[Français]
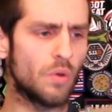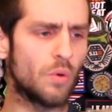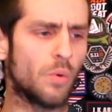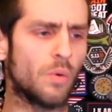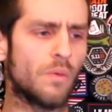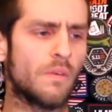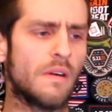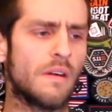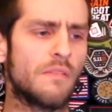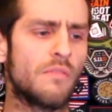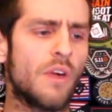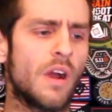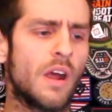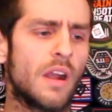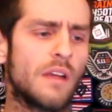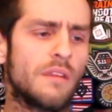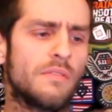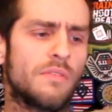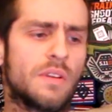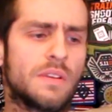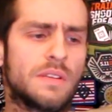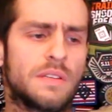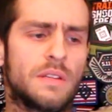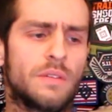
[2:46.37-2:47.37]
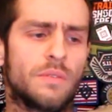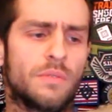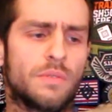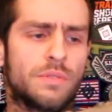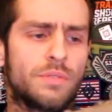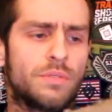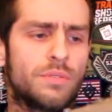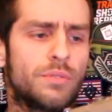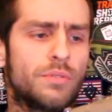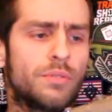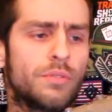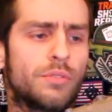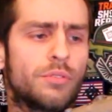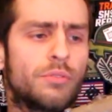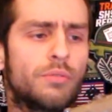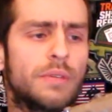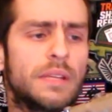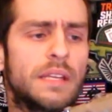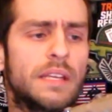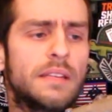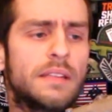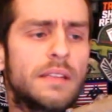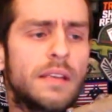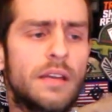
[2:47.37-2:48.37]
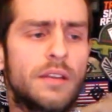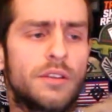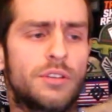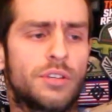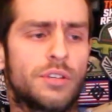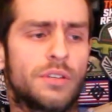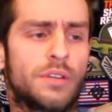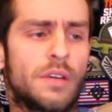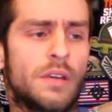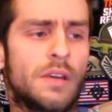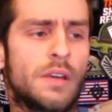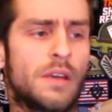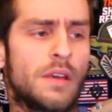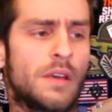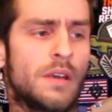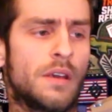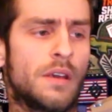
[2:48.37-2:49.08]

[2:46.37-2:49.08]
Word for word: Donc on va avoir à l'avant un silencieux Cook Detach,